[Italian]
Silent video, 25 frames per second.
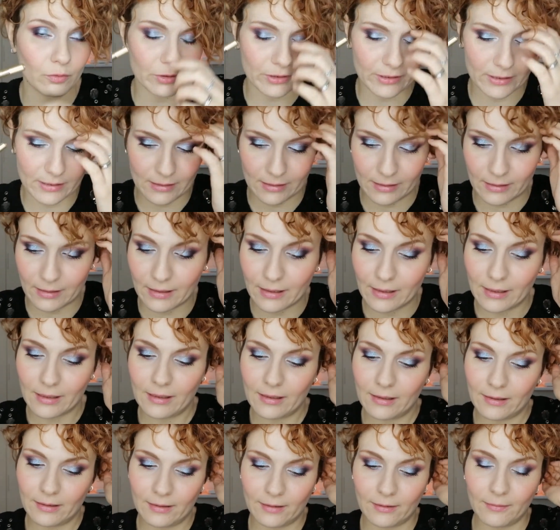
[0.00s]
queste,
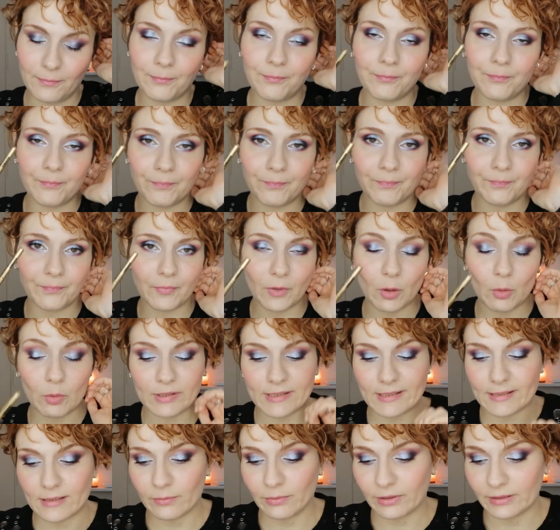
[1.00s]
um,
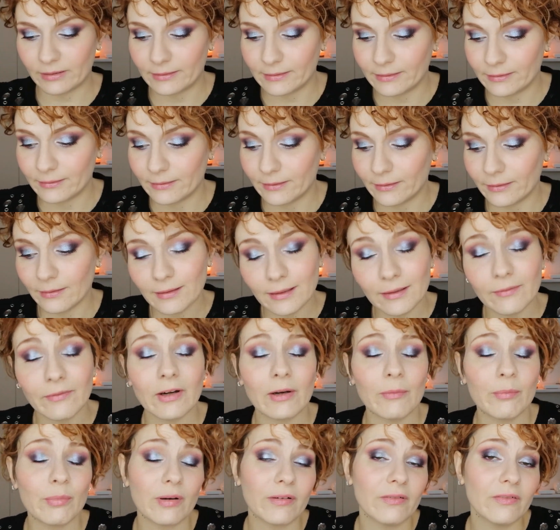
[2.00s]
queste matite appiattite, le
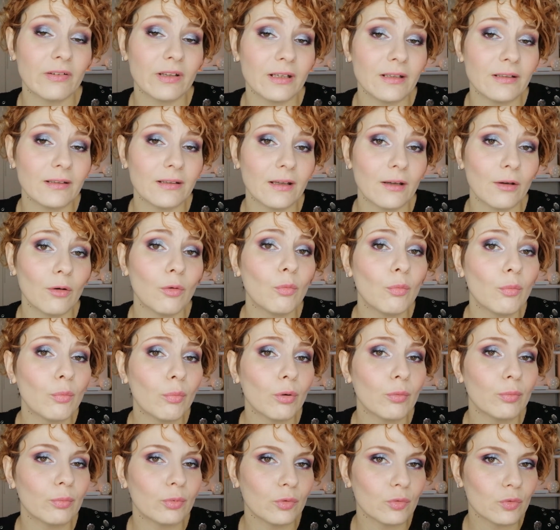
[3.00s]
avrei preferite un
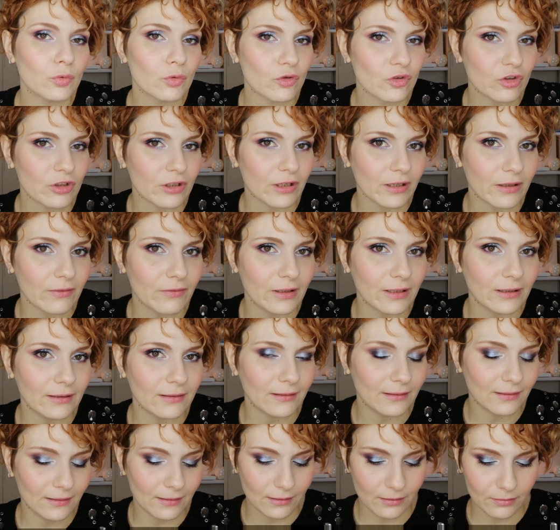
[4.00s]
po' più
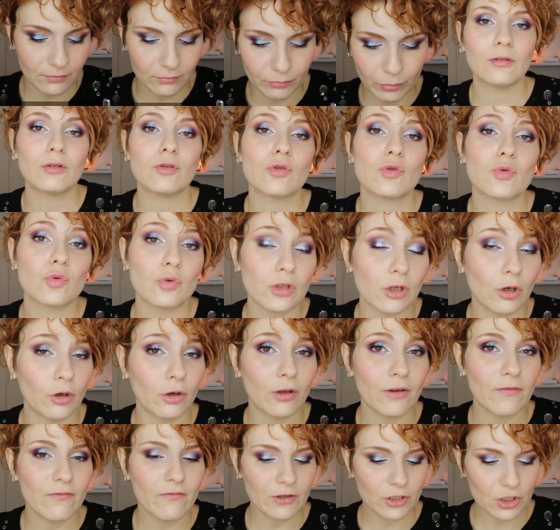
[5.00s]
scriventi sugli
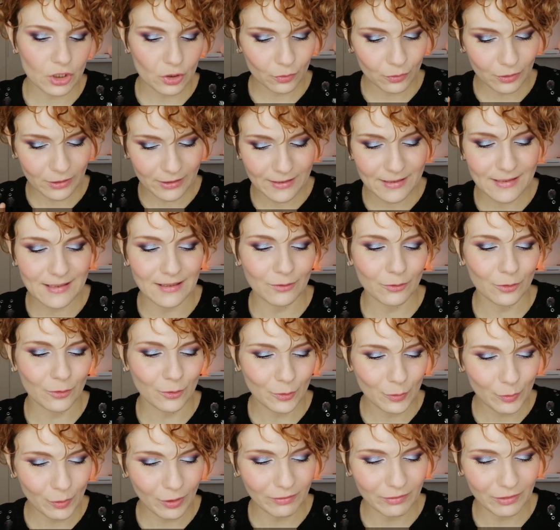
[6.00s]
occhi, invece ho utilizzato
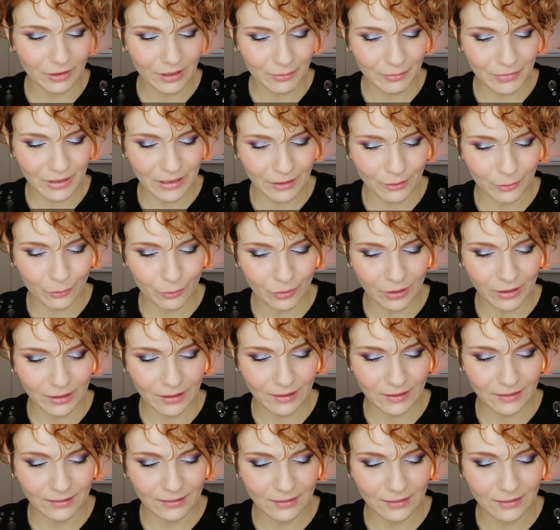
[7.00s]
di nuovo la
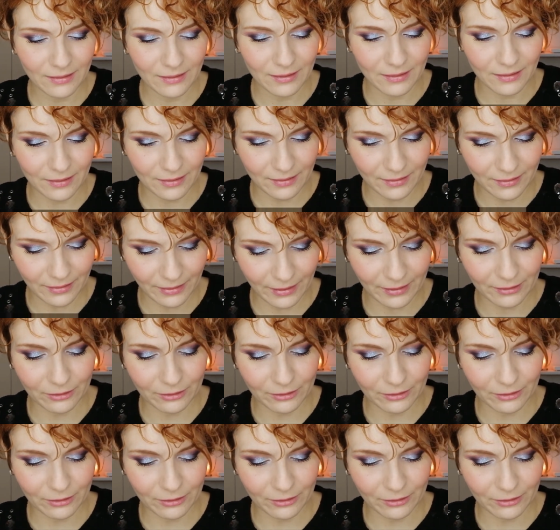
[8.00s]
Mercury uh,